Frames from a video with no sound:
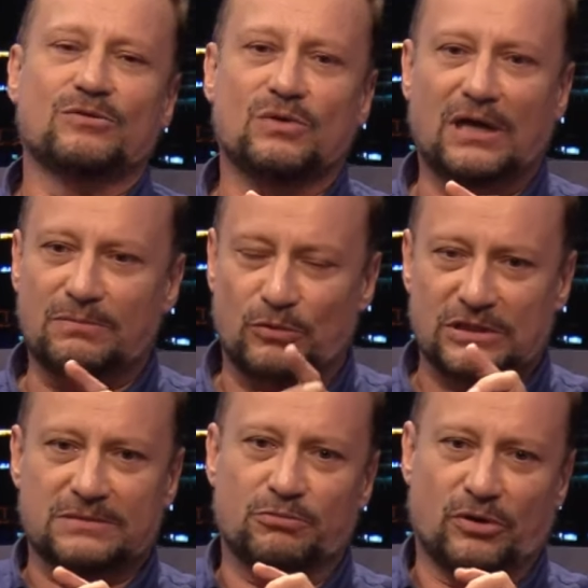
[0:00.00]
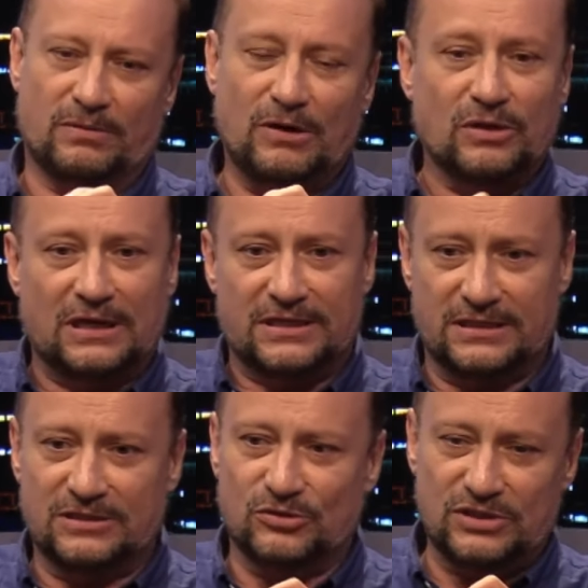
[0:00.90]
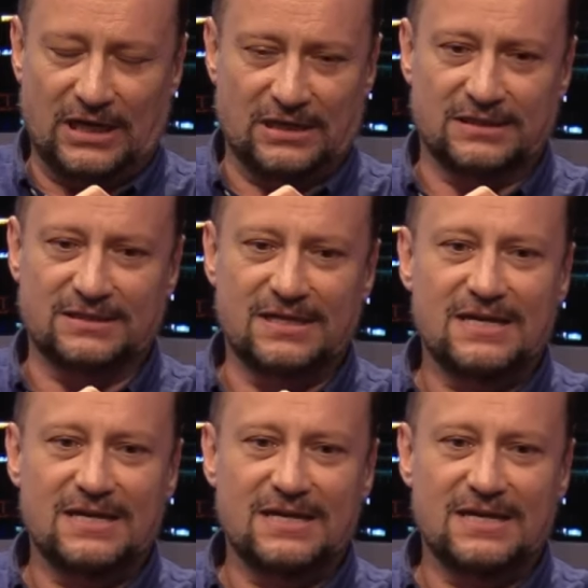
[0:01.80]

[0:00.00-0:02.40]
lugar por, debajo de las redes sociales.